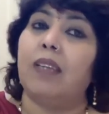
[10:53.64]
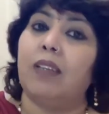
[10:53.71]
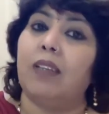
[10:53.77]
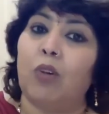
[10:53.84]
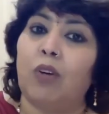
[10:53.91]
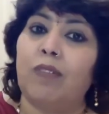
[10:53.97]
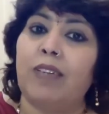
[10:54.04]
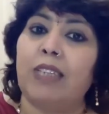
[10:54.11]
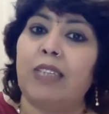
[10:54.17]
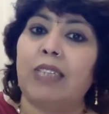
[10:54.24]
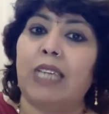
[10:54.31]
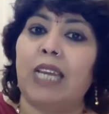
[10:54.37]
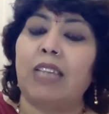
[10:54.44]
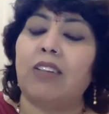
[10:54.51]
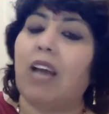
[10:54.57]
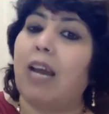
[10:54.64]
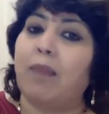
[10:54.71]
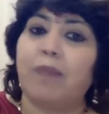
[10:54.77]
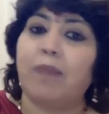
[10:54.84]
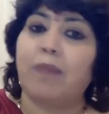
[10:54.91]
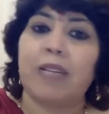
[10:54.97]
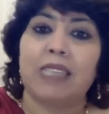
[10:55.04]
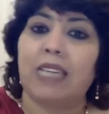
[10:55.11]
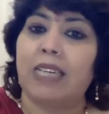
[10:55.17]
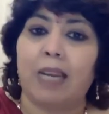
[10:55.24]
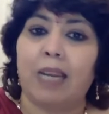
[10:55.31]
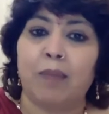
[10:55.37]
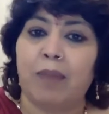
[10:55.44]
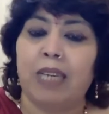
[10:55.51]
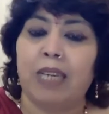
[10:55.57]
नोवेज के चार पांच सेट
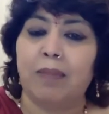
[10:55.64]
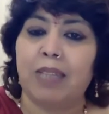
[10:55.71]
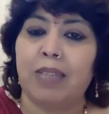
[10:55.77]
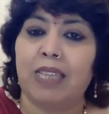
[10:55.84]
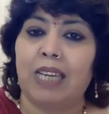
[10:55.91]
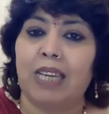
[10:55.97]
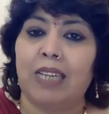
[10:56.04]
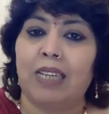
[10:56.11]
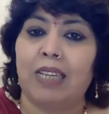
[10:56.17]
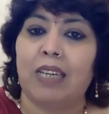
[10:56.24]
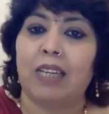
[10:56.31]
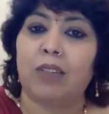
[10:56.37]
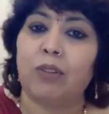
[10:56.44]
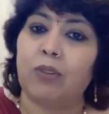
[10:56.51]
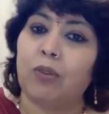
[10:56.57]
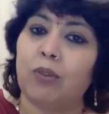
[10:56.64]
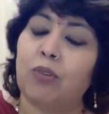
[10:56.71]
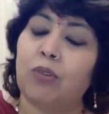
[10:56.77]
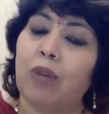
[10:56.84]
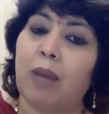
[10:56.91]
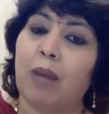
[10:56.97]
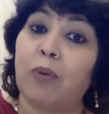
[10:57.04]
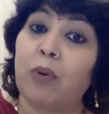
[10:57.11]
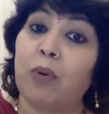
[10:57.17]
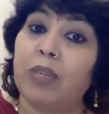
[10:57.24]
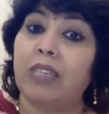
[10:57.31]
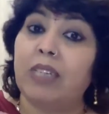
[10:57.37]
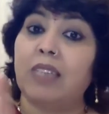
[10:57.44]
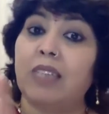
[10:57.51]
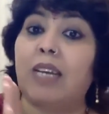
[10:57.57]
एक महीने में सेल कर लिए तो सोचो आपको
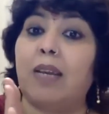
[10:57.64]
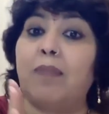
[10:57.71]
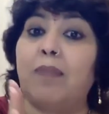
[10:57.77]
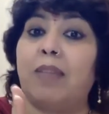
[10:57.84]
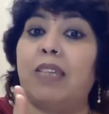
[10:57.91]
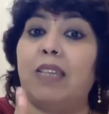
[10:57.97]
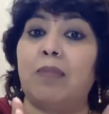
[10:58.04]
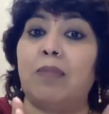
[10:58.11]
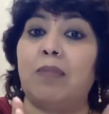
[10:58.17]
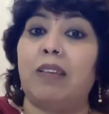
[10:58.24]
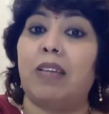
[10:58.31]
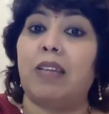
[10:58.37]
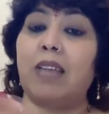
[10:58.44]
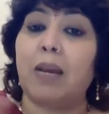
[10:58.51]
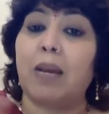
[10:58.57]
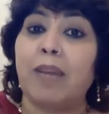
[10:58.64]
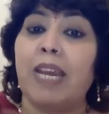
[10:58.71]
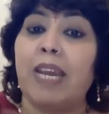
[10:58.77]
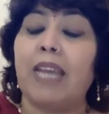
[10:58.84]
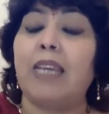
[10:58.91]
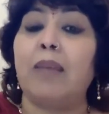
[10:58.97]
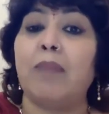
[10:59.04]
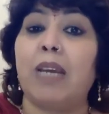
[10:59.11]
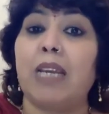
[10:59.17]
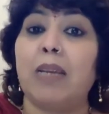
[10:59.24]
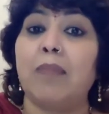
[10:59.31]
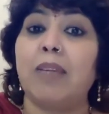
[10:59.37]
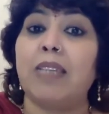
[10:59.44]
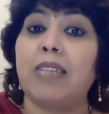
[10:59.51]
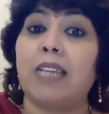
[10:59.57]
इतना सारा बिजनेस मिल जाता आप एक ही
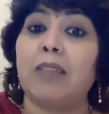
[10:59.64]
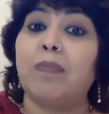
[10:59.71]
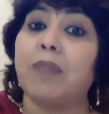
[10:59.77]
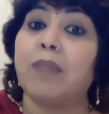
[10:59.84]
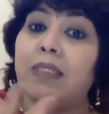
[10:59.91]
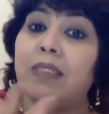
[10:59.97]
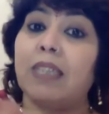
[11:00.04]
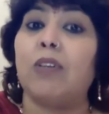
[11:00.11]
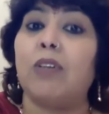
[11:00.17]
महीने में सिक्स परसेंट